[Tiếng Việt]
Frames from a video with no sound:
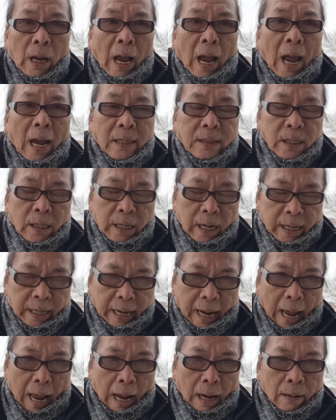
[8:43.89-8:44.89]

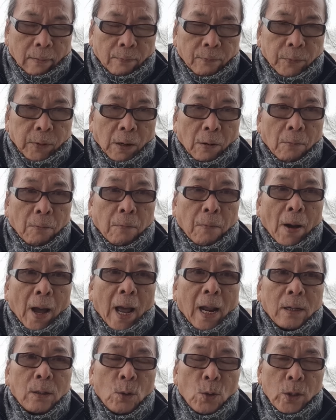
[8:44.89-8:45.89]
Arirenka
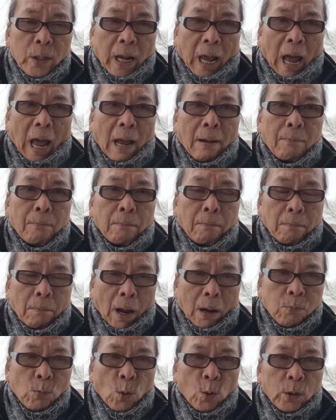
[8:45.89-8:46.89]
và luôn cả
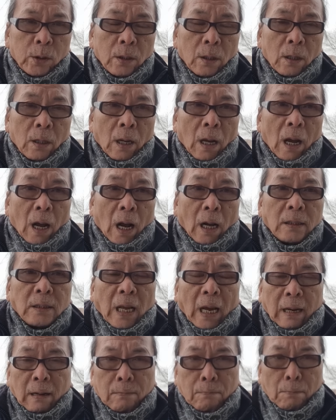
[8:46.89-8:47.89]
Bakhmut ở
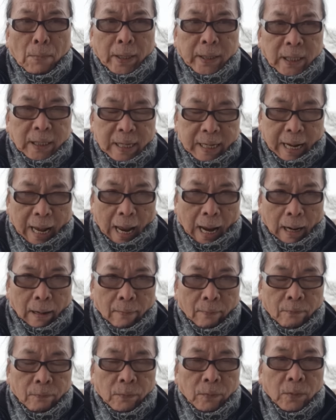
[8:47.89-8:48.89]
tại Marinka
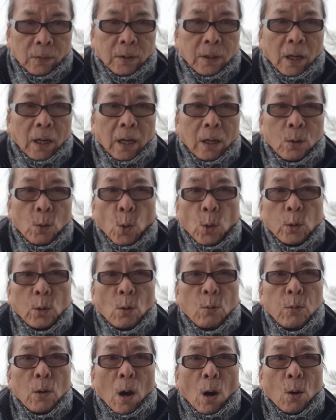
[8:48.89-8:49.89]
thì cuộc
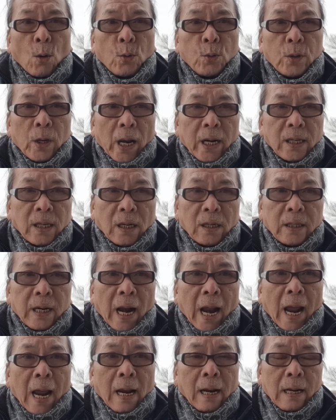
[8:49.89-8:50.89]
đụng độ đang diễn
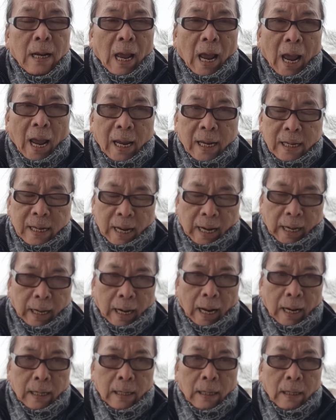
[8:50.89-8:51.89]
ra hai ngày
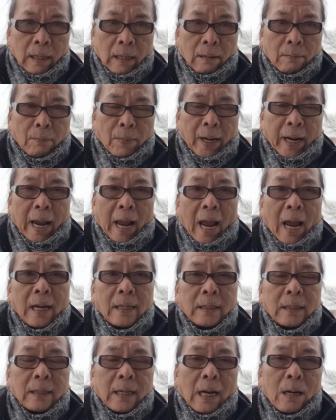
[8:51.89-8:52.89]
nay mà Nga
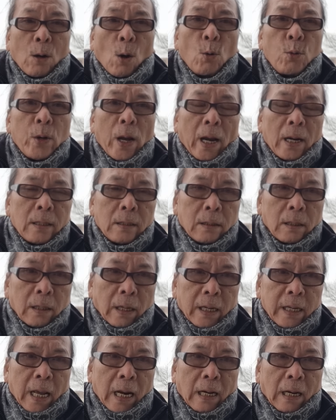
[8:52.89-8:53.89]
đang cố gắng
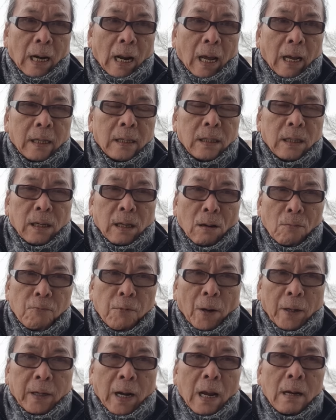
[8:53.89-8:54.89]
để giành lại những
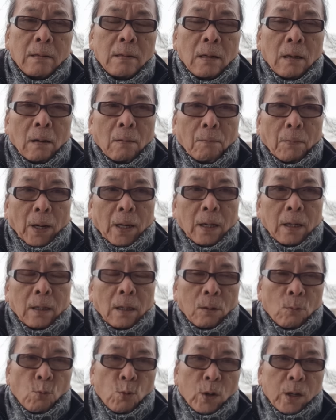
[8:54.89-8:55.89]
phần đất mà lực
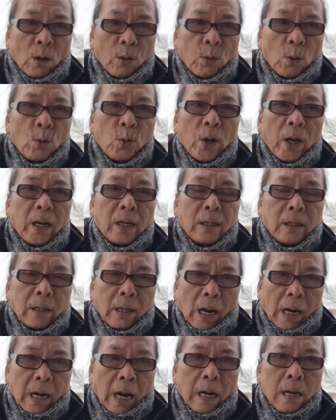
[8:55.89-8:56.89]
lượng quân đội Ukraine
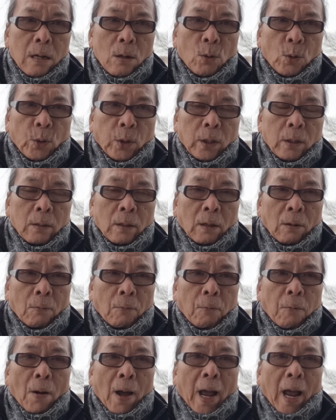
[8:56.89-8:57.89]
đã đẩy lùi
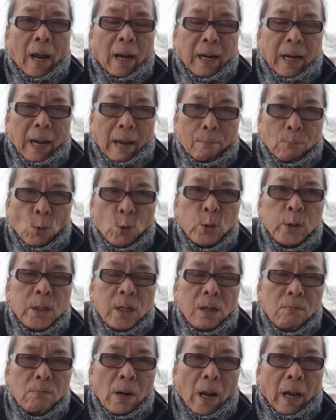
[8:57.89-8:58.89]
và Nga muốn
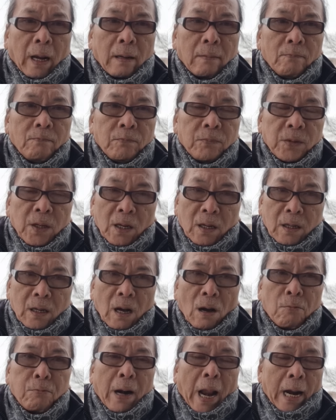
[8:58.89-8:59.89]
chiếm lại nhưng
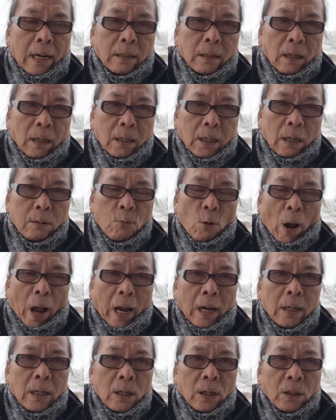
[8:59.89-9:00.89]
không đạt được kết quả.